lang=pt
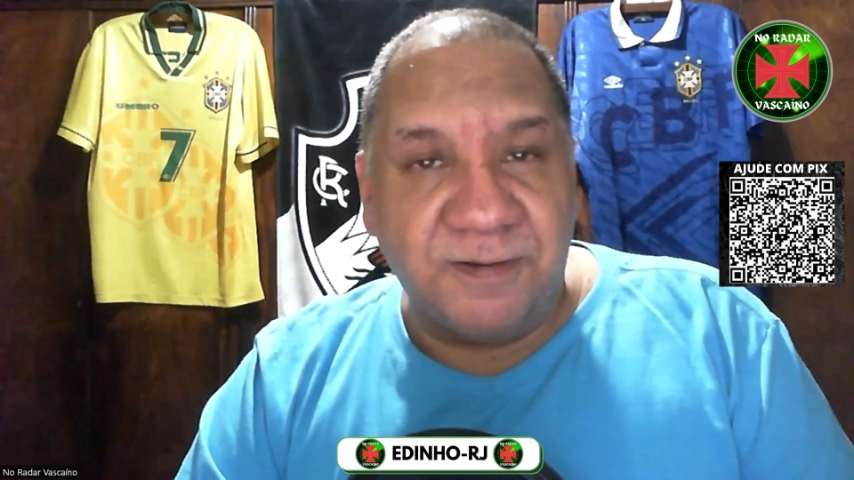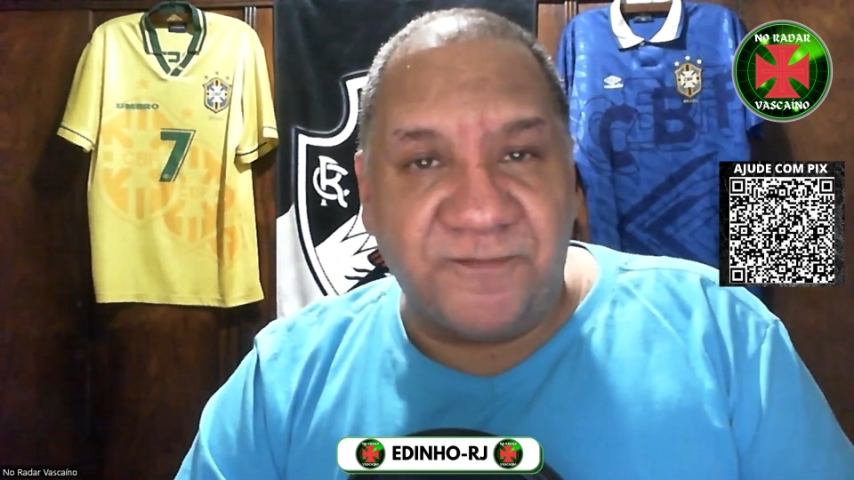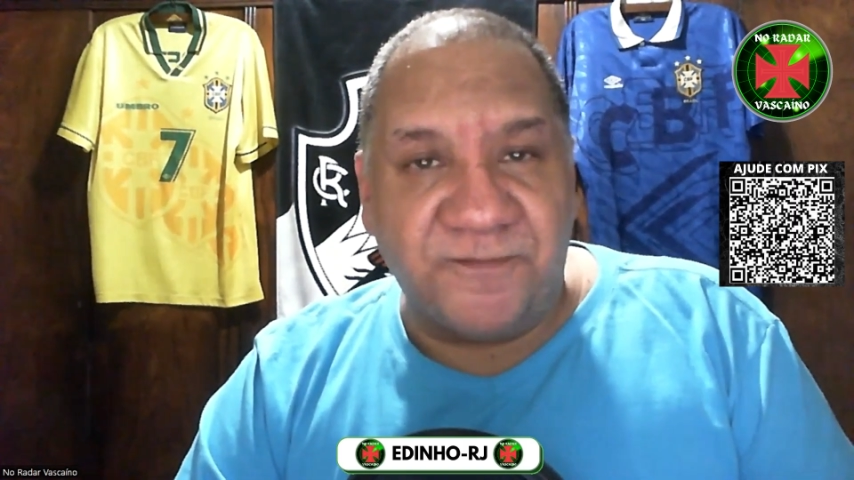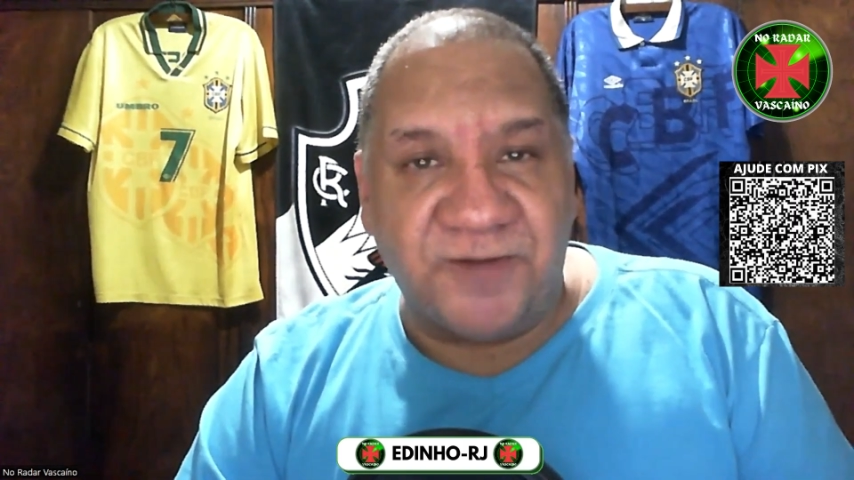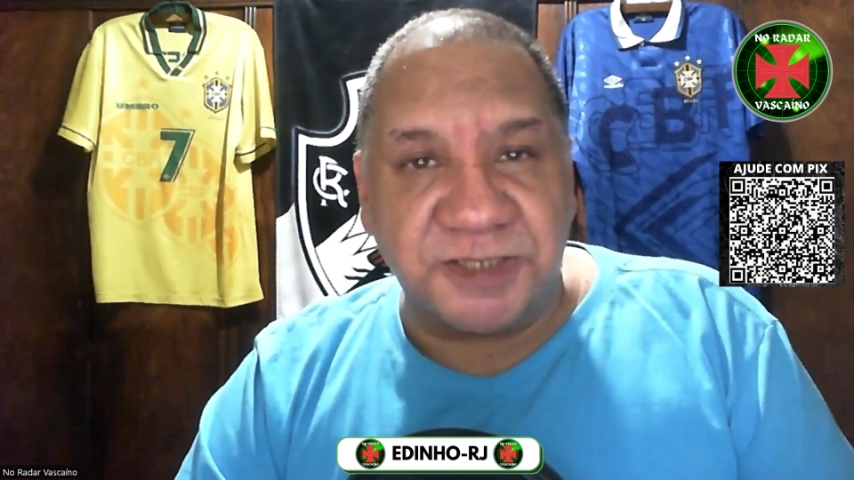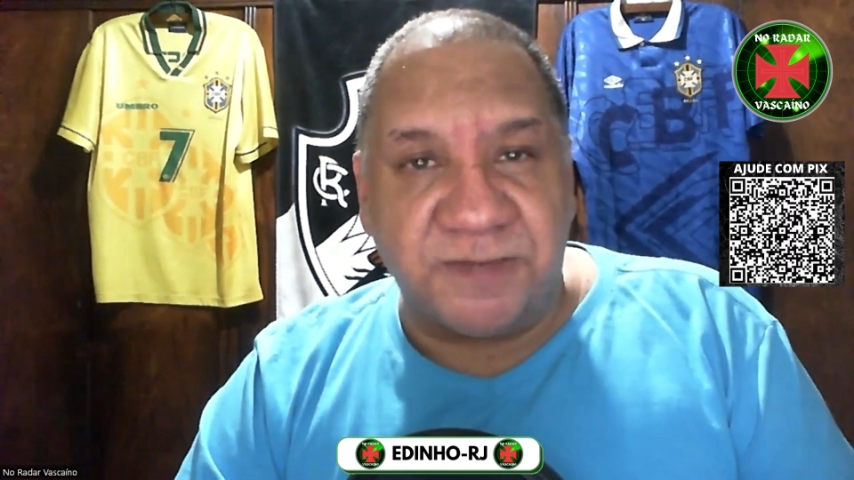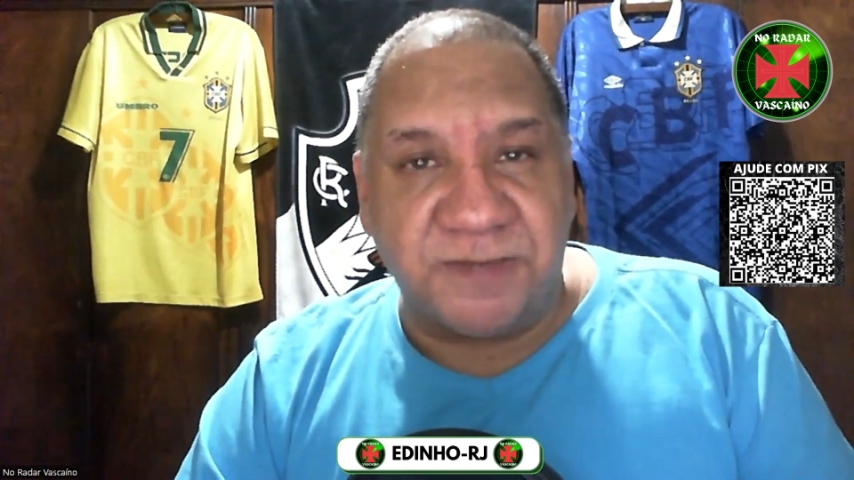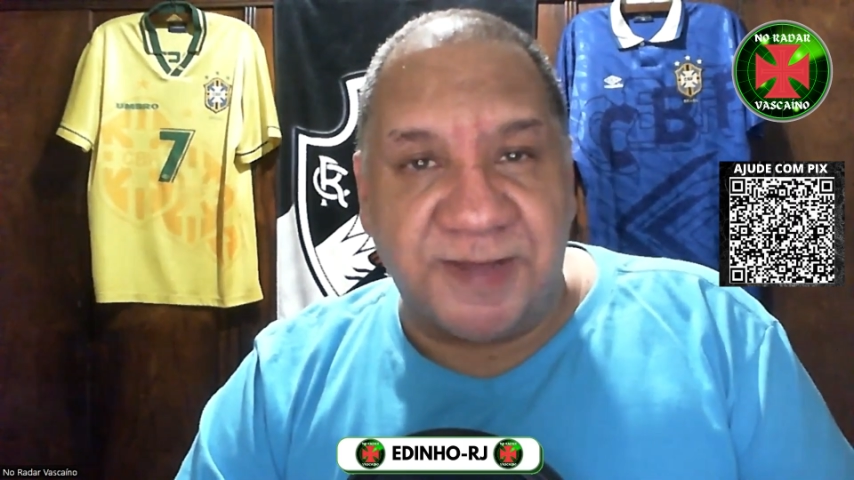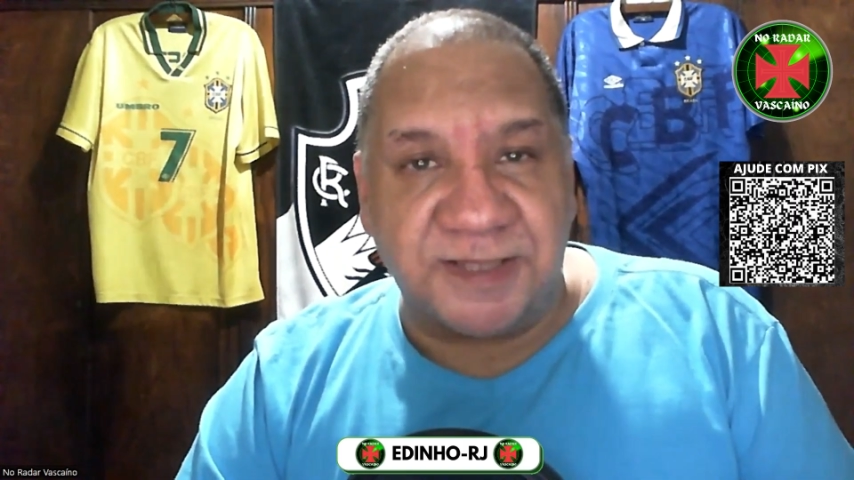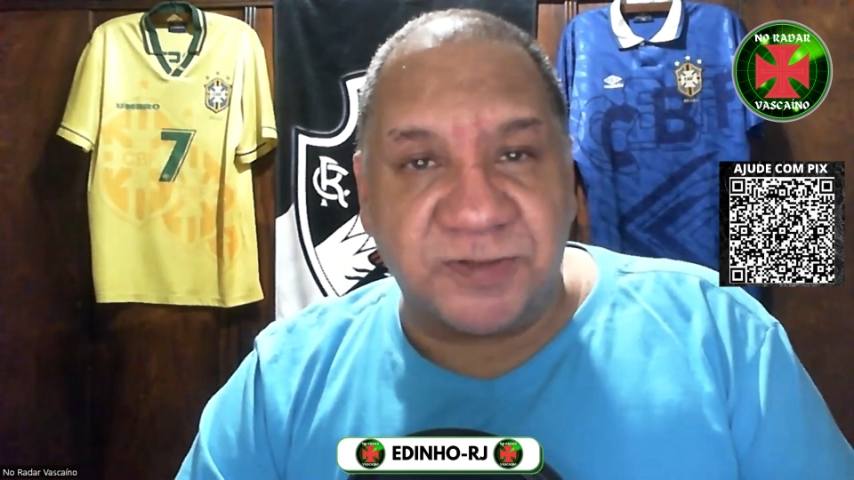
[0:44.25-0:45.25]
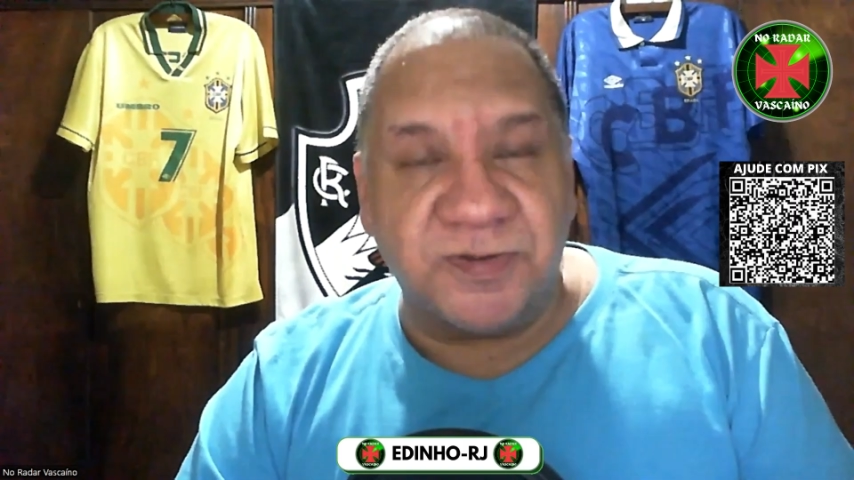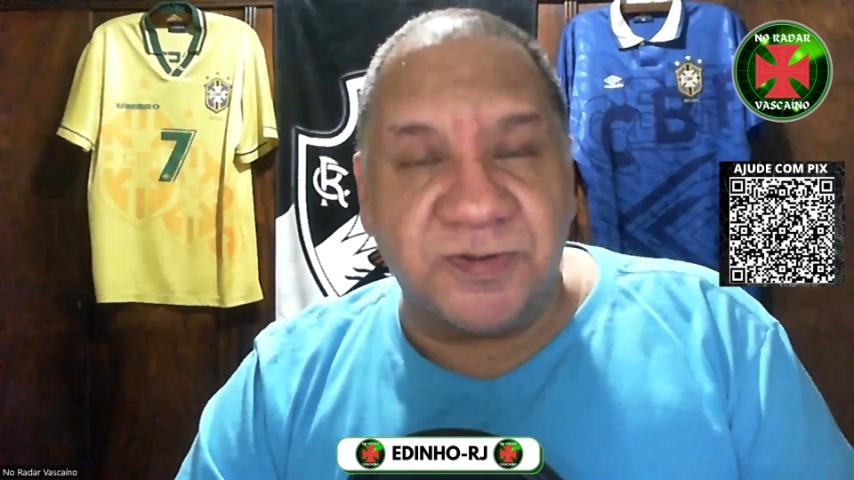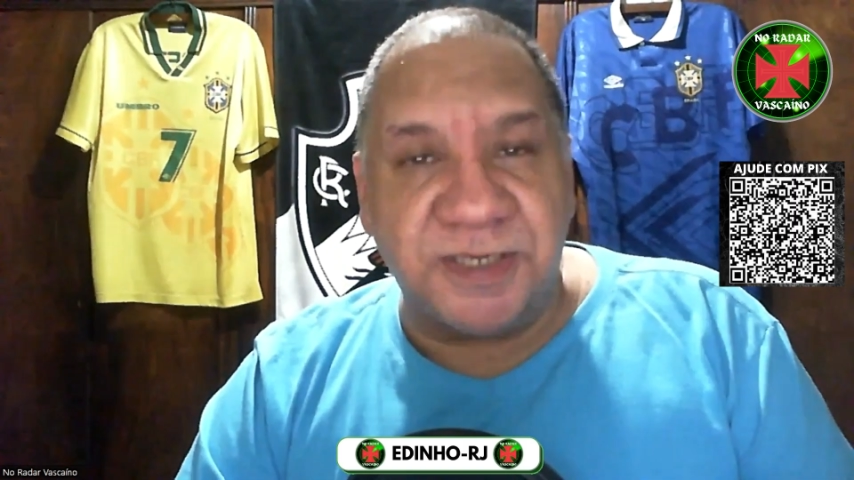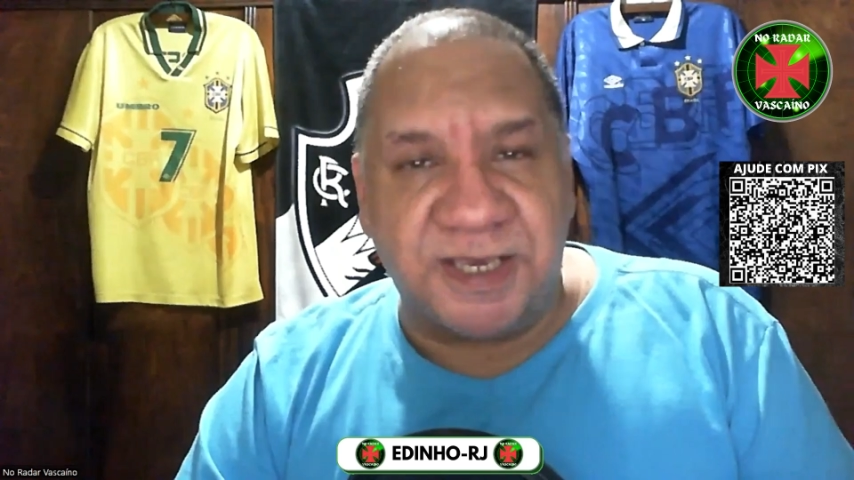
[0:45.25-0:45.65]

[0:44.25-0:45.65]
Um forte abraço